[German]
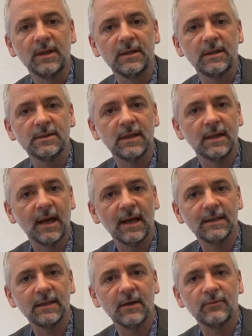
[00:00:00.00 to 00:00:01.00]
Das kann
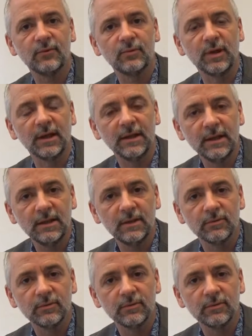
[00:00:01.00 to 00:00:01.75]
eintreffen oder nicht.